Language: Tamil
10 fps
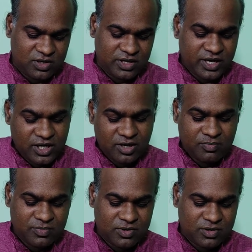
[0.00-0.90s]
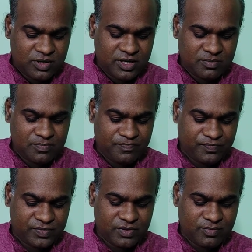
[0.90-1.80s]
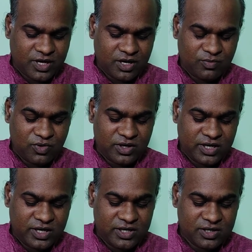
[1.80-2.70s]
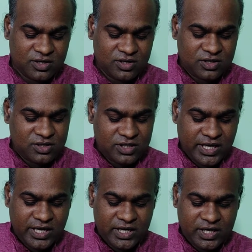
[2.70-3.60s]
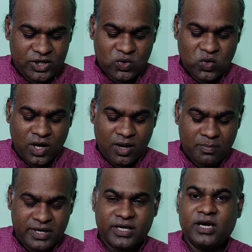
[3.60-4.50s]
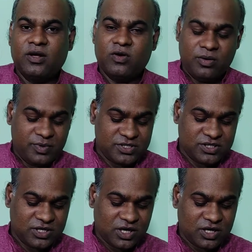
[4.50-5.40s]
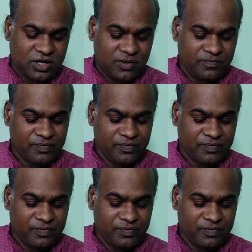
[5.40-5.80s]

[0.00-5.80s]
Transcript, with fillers: இரண்டாம் இடம் பாடல் போட்டியில் ஏ லியோரா மைக்கேல் அவர்கள் பெற்றிருக்கிறார்கள்